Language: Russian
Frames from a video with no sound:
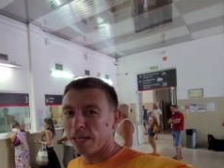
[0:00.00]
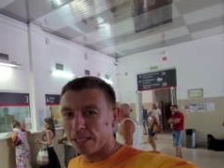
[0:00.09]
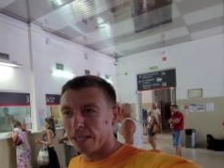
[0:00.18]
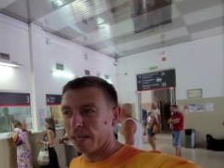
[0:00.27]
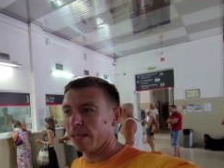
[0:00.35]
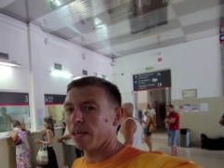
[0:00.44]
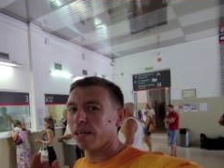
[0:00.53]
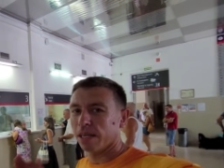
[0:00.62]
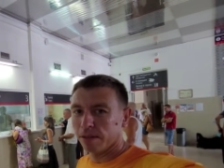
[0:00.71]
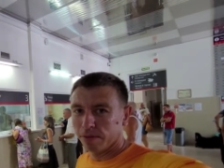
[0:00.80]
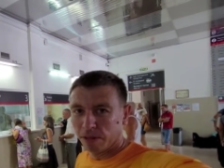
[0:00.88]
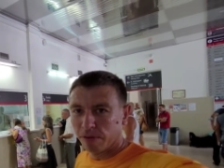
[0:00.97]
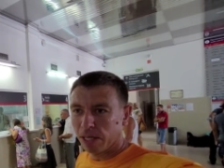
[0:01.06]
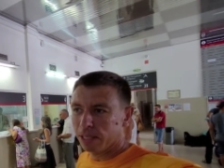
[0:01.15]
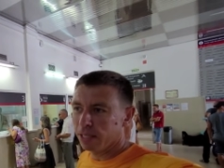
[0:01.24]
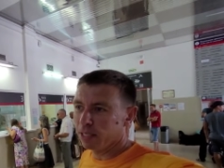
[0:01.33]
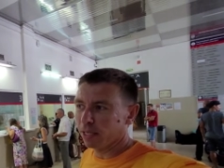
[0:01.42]
кассах, как в
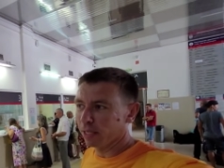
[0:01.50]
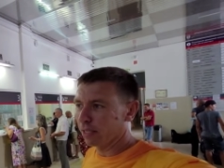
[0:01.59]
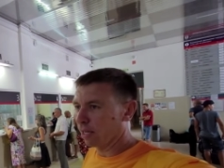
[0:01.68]
Новороссийске,